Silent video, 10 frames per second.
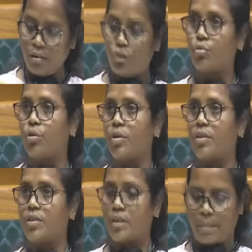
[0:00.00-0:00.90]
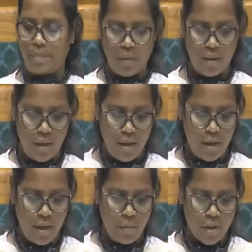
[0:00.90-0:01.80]
লাইনচ্যুত হয়েছে
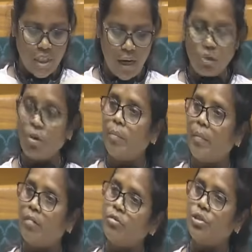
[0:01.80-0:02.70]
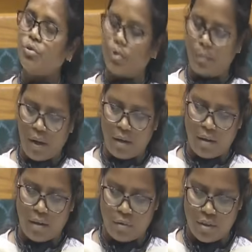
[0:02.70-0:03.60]
এবং সাধারণ মানুষেরও
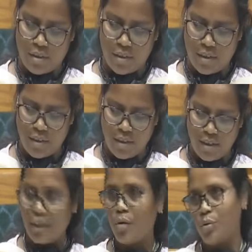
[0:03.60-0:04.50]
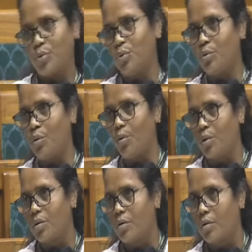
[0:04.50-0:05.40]
প্রাণহানি ঘটেছে এটা অত্যন্ত
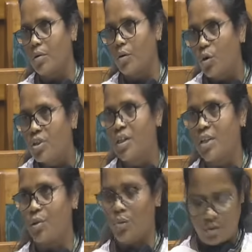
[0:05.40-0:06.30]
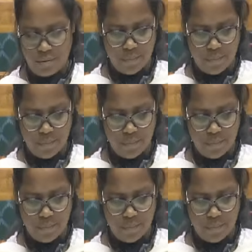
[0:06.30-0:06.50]
লজ্জাজনক